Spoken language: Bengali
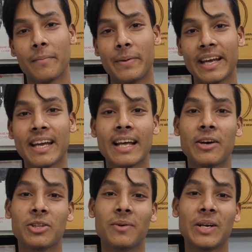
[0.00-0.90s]
ভেঙে গেলে
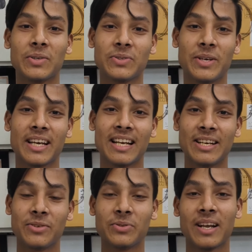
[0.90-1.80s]
অথবা নষ্ট হয়ে গেলে
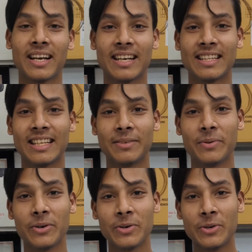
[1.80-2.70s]
নতুন আরেকটা দিয়ে দিব
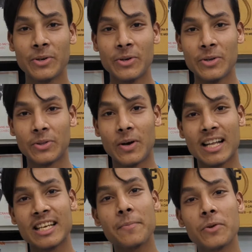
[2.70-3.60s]
তো
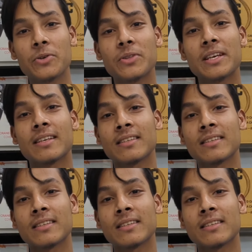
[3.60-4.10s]
আজ এই পর্যন্তই